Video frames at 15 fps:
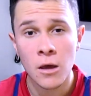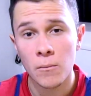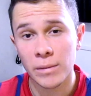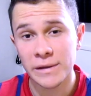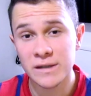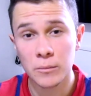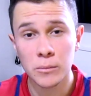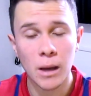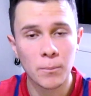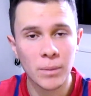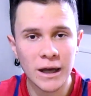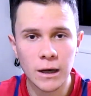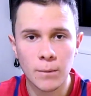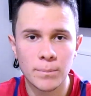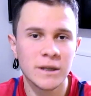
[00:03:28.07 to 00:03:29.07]
Mas a minha
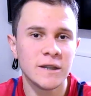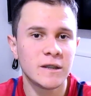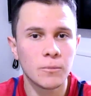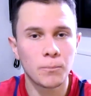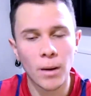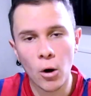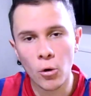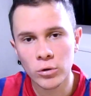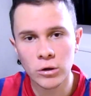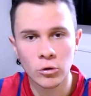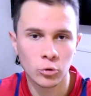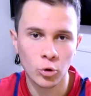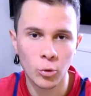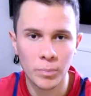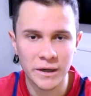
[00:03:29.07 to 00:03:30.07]
placa principal que
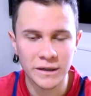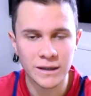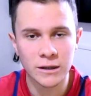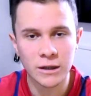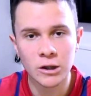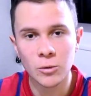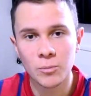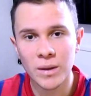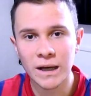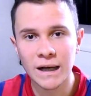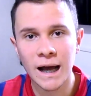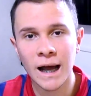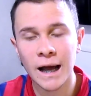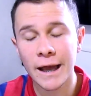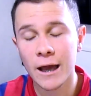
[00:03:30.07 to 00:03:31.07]
eu tô pretendendo pegar